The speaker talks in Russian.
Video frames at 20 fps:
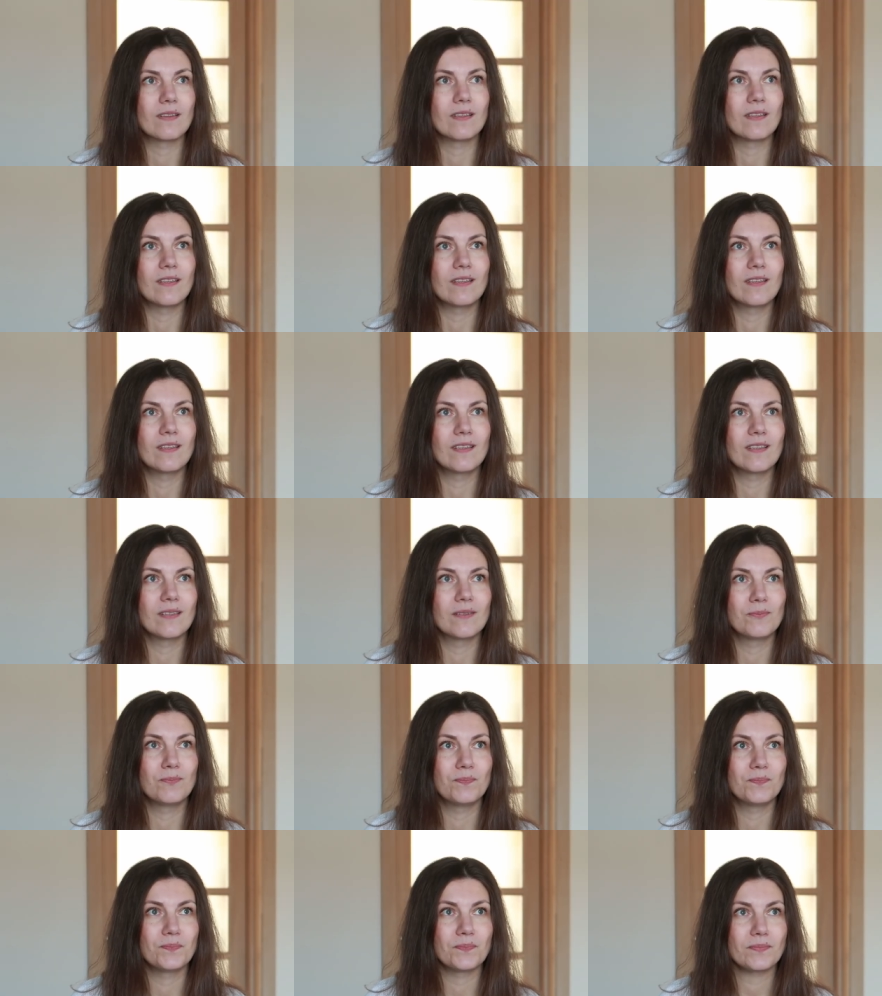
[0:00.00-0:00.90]

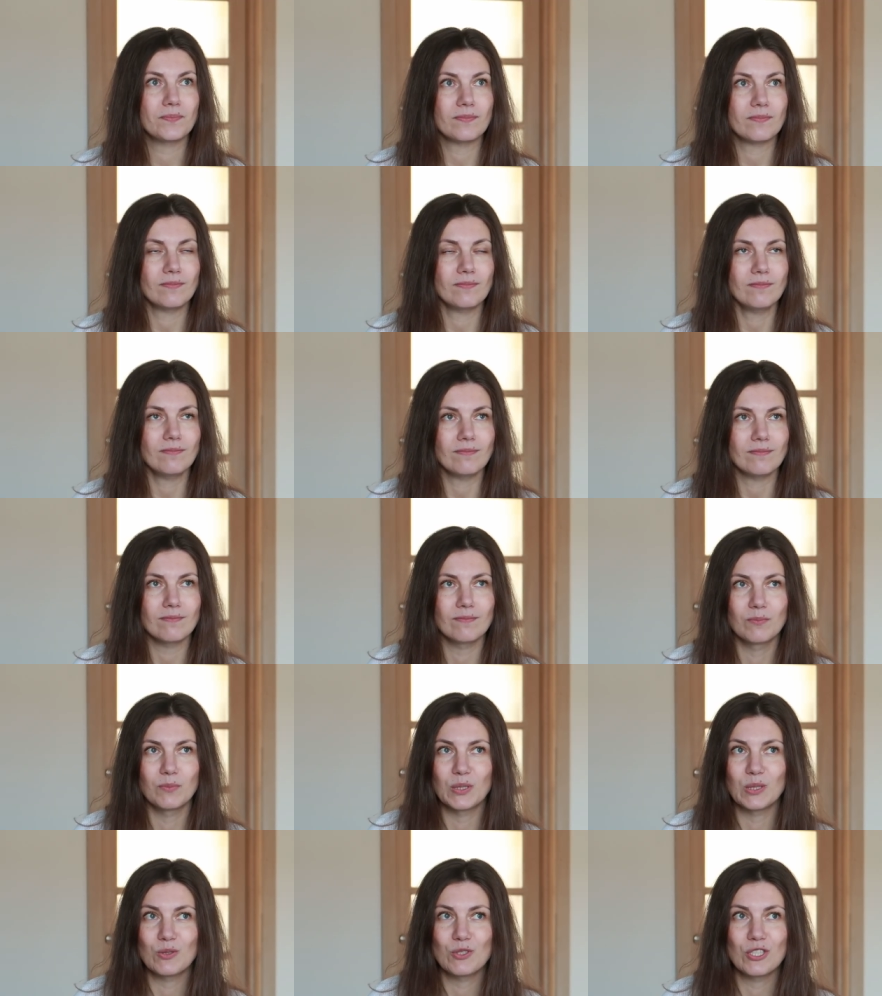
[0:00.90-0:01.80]
и
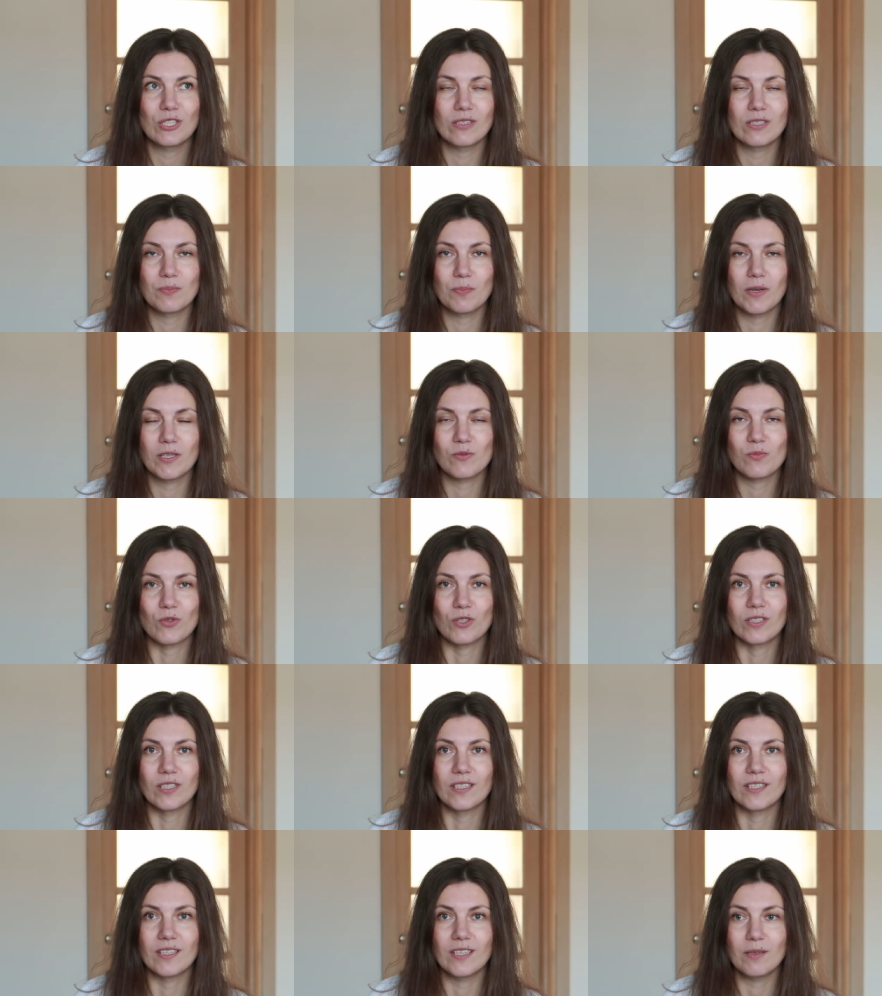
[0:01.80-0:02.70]
Получилось
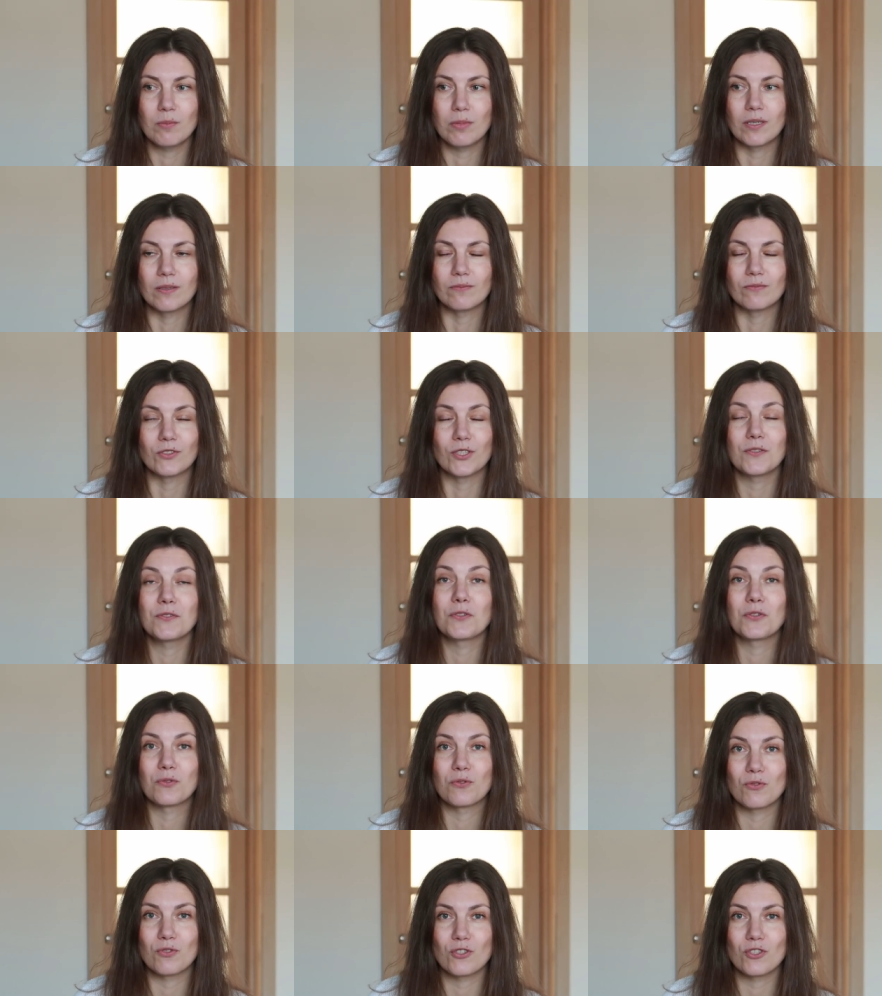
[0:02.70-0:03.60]
пасмурное небо, но я
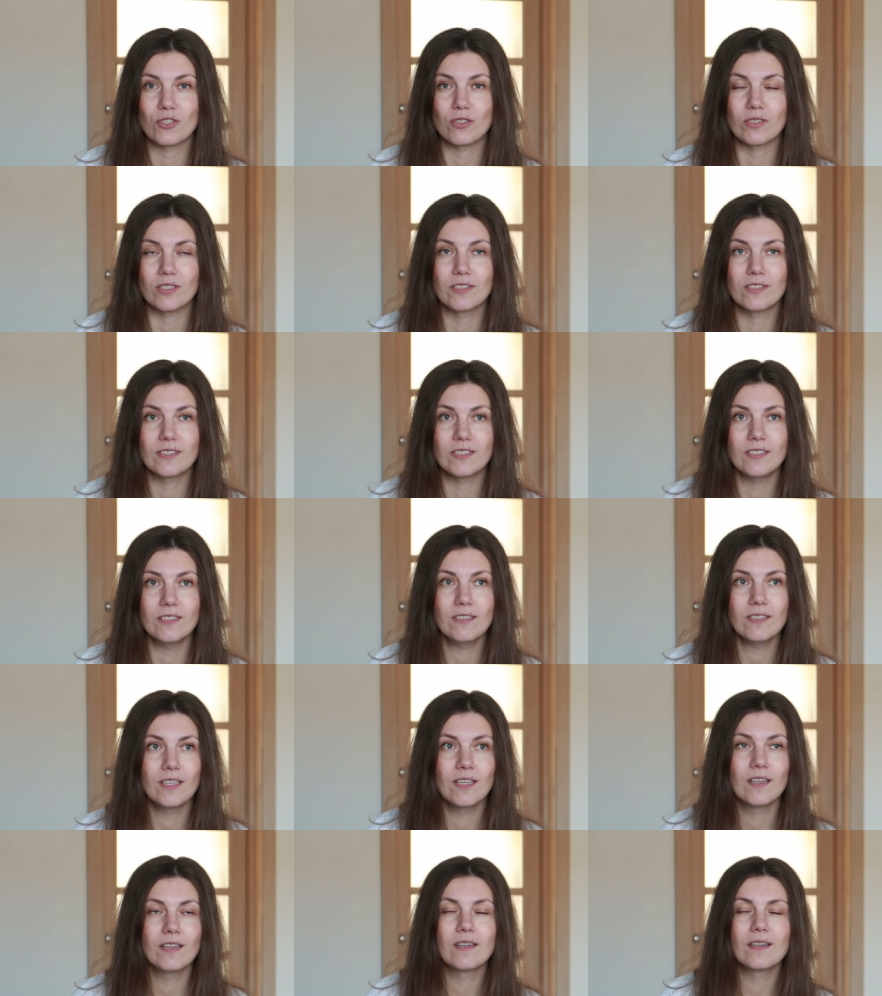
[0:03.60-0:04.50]
все равно решила
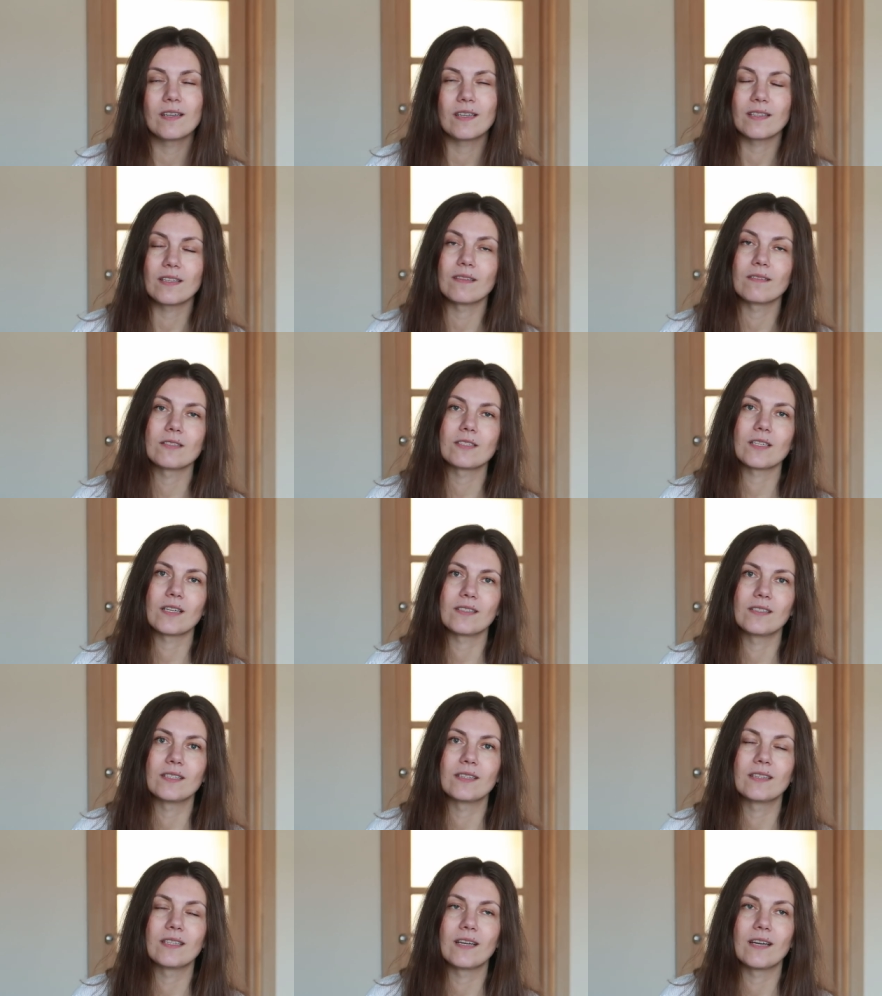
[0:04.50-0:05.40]
идти. Хотела
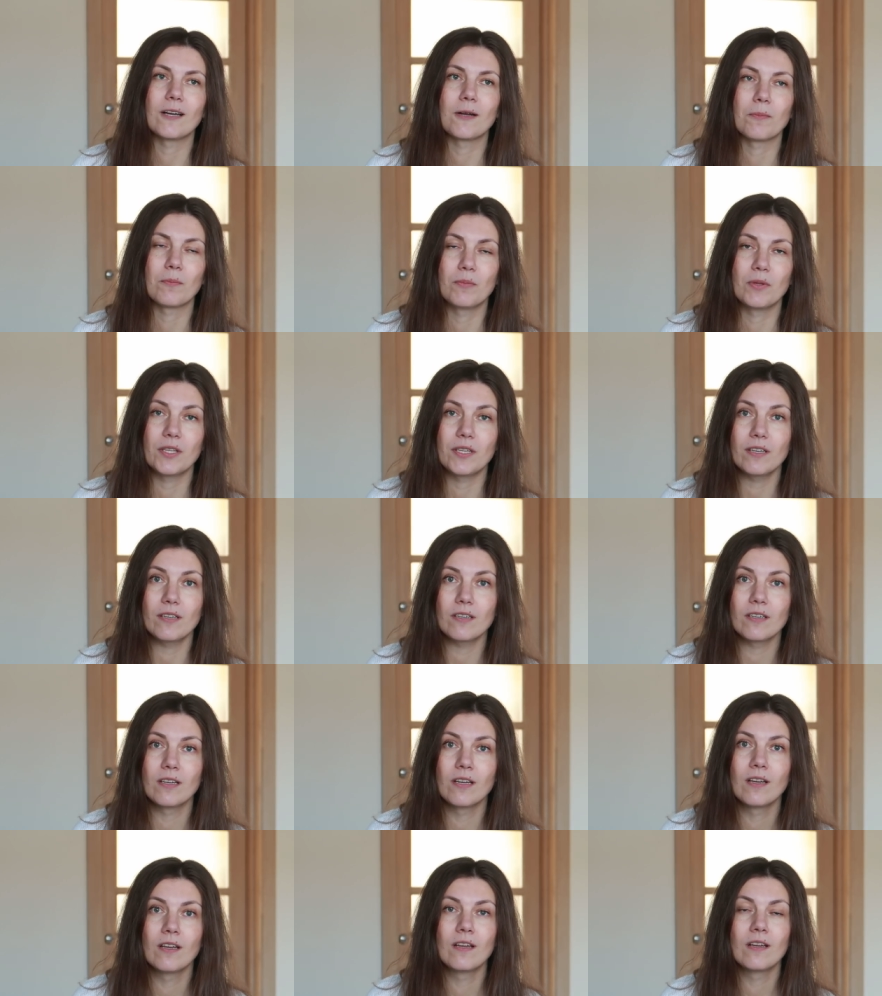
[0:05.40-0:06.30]
сходить на
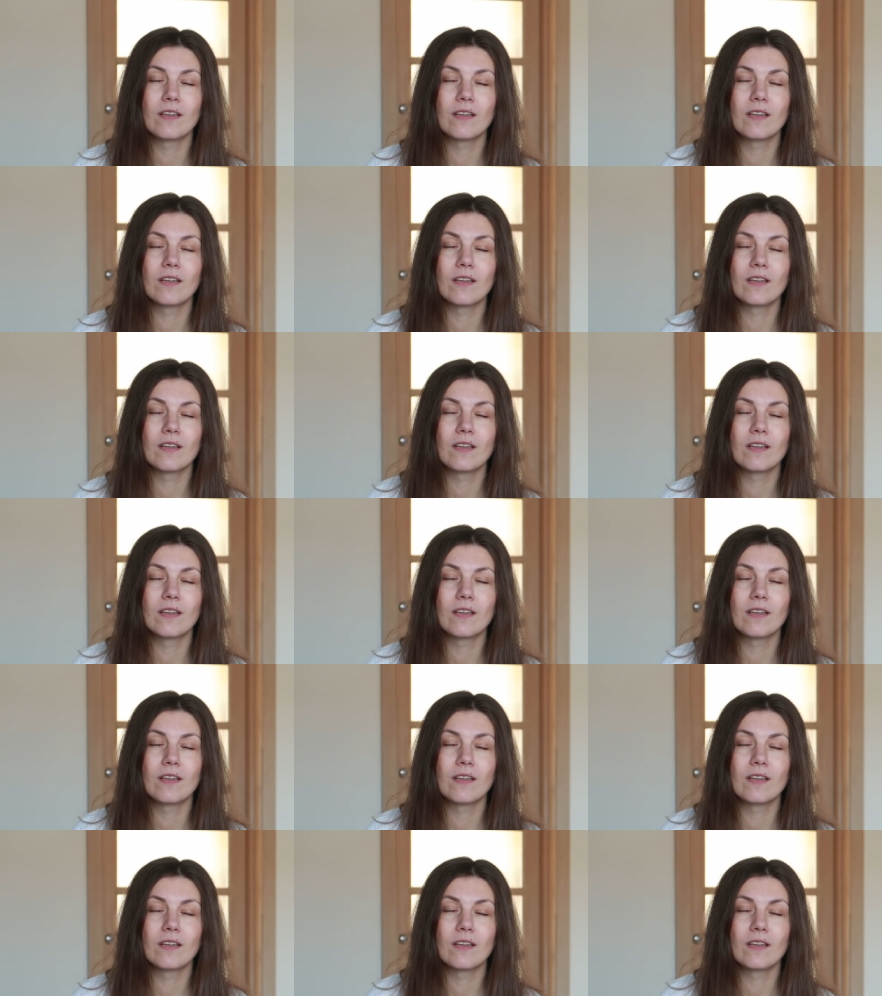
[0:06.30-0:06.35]
берег